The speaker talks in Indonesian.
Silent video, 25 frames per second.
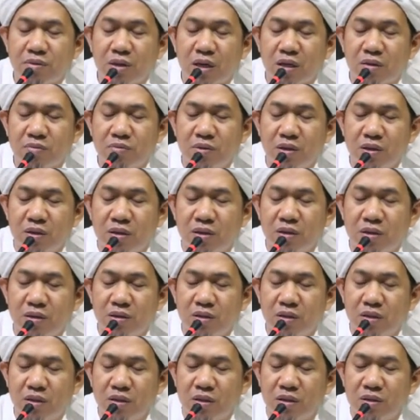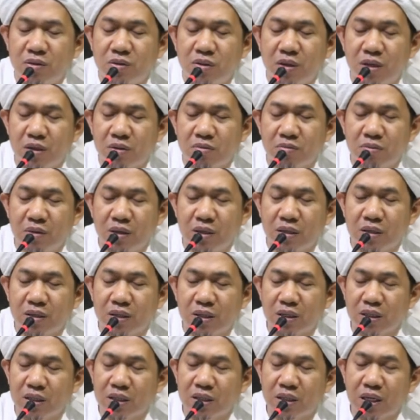takbir Allahu Akbar
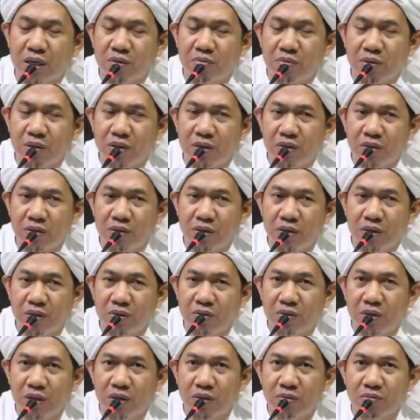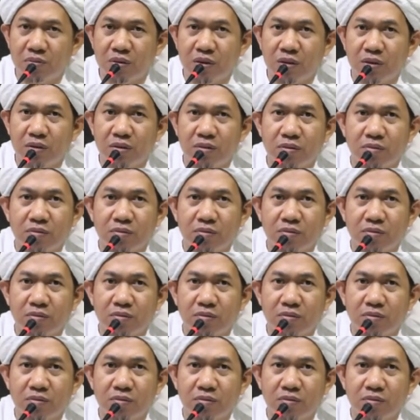kita takbir Allahu Akbar